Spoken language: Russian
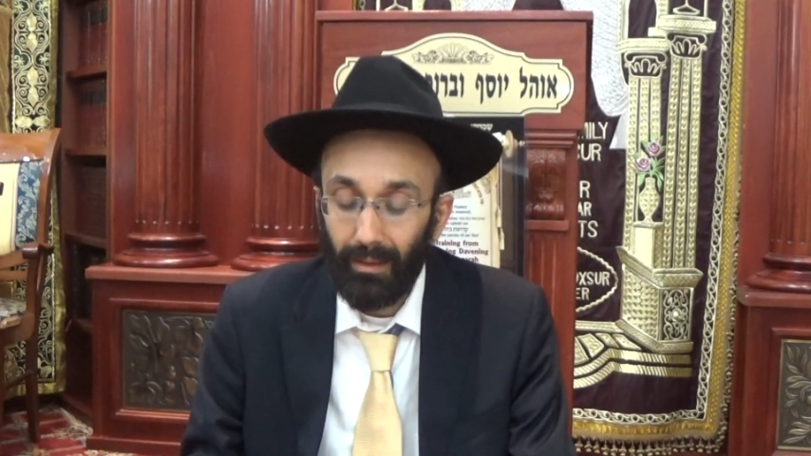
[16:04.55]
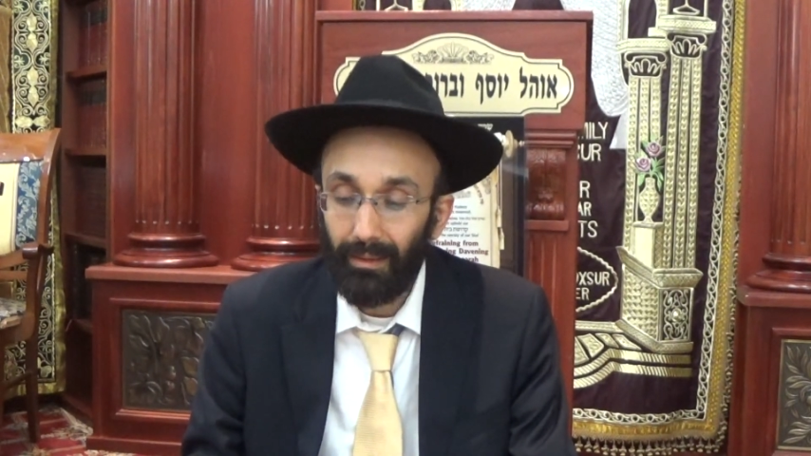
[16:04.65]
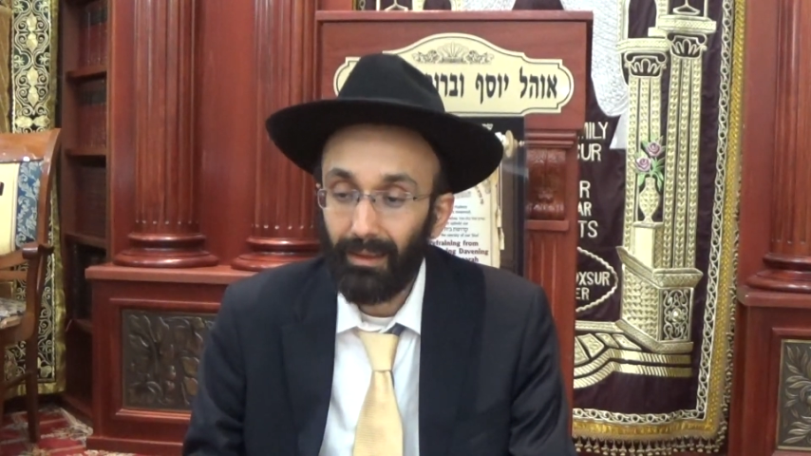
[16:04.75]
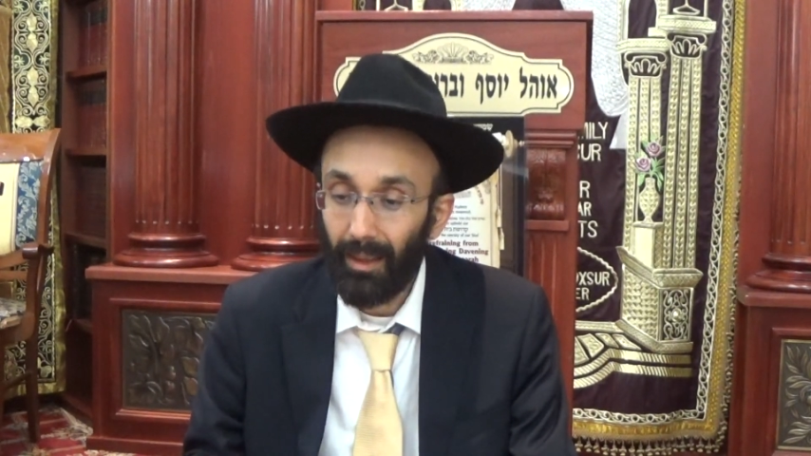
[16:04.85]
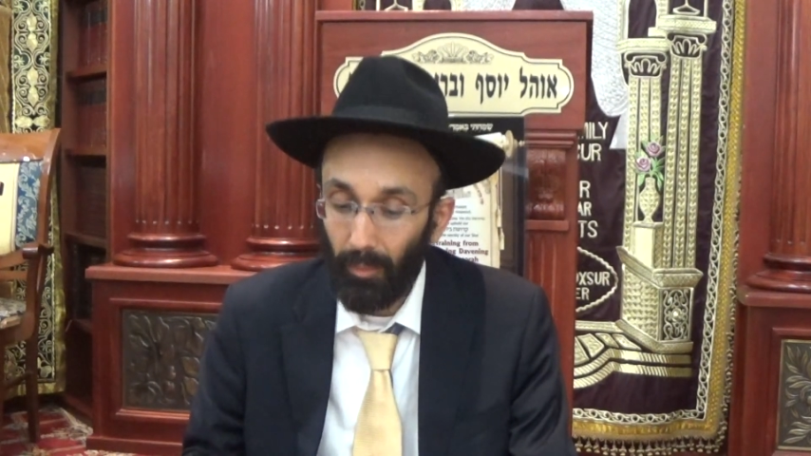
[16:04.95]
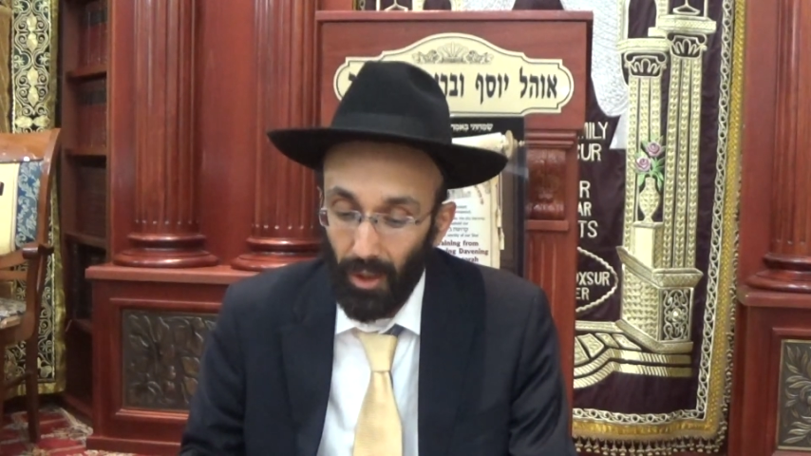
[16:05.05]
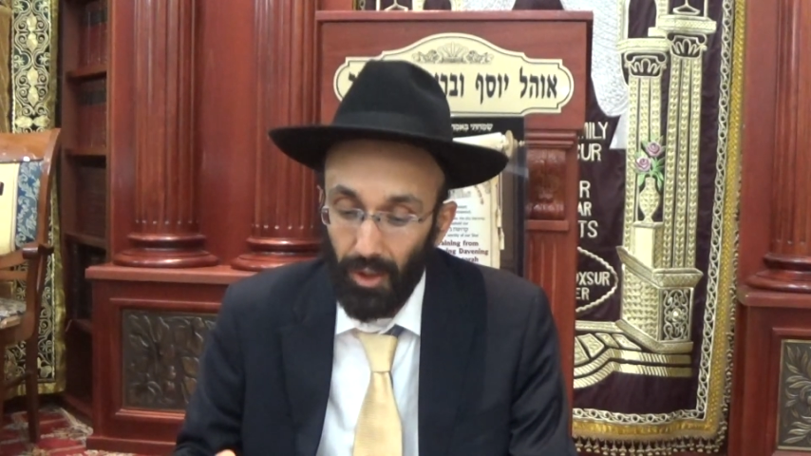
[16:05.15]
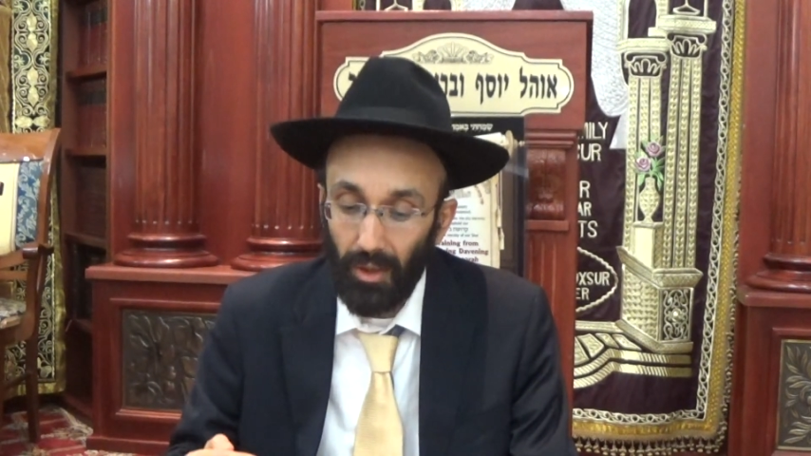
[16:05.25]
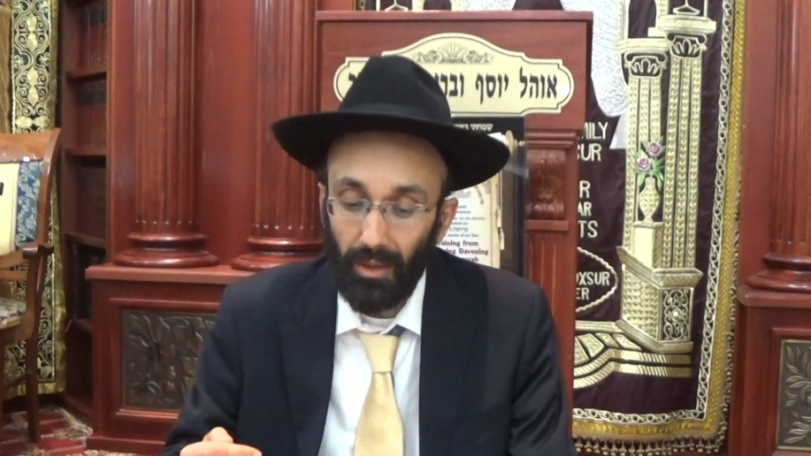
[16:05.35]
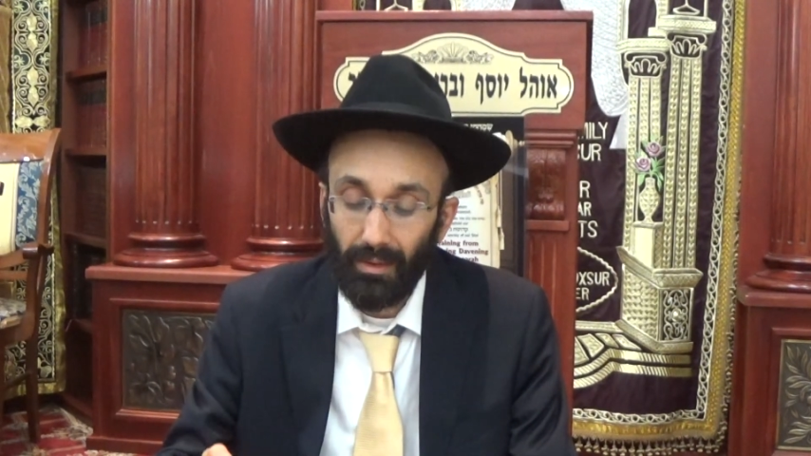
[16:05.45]

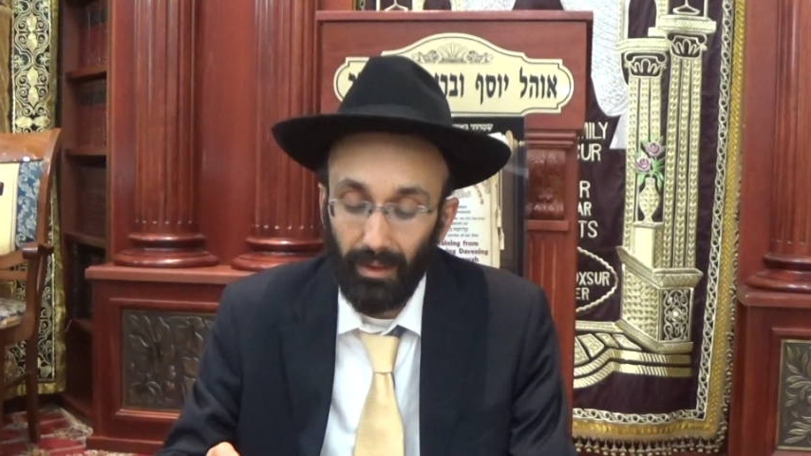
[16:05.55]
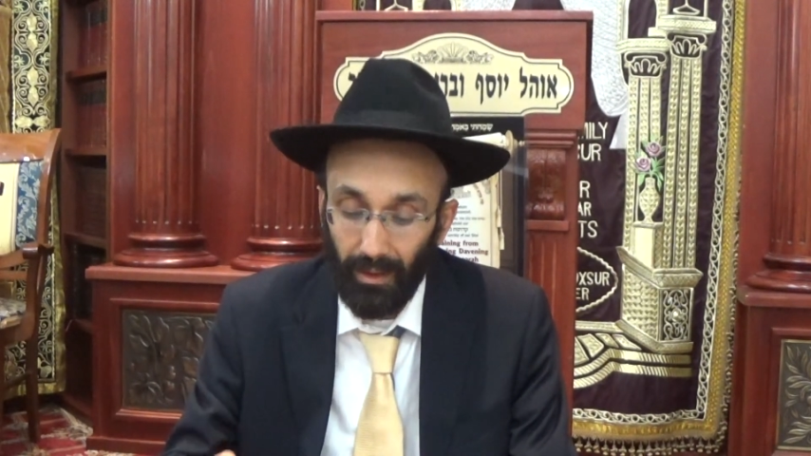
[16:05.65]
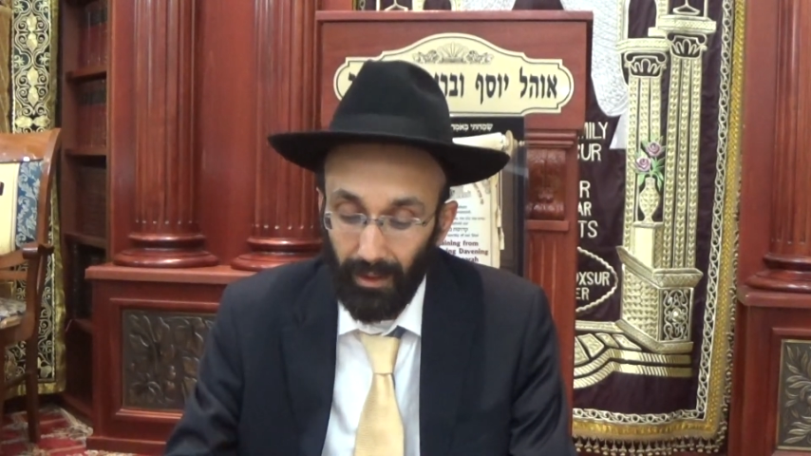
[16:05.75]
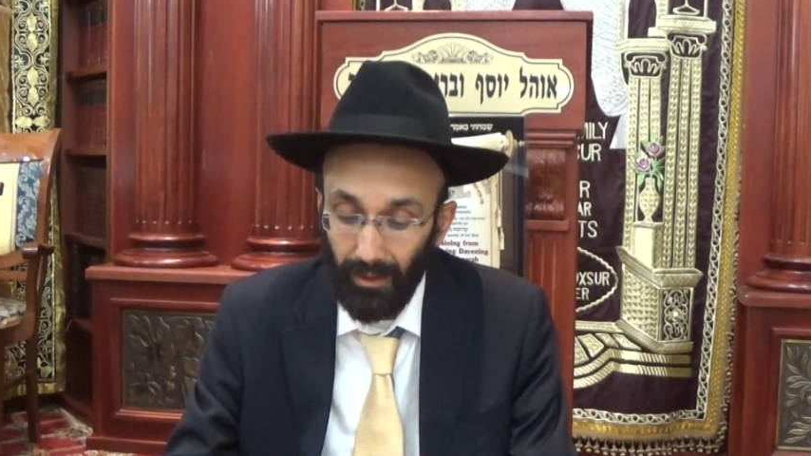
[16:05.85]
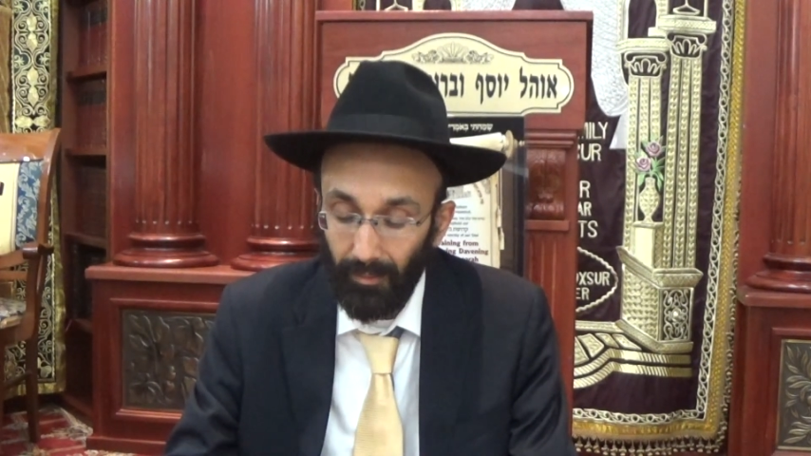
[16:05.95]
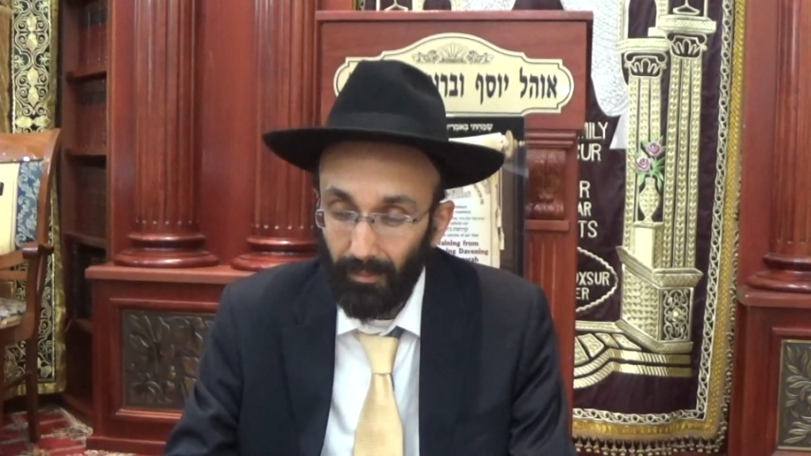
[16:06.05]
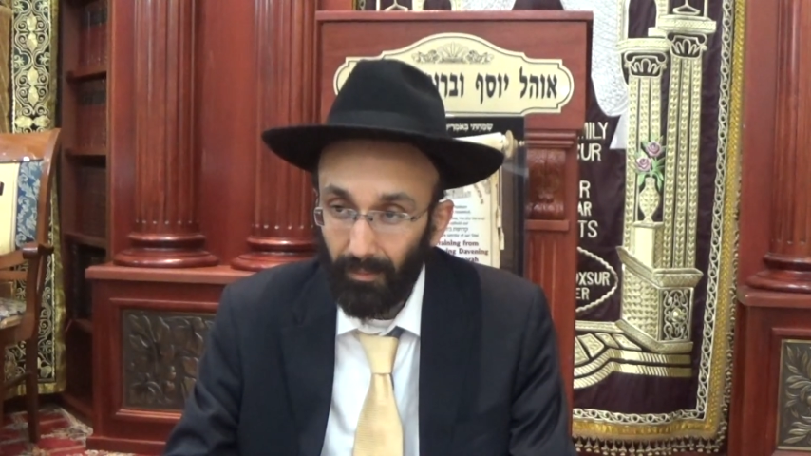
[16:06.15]
небольшие цели,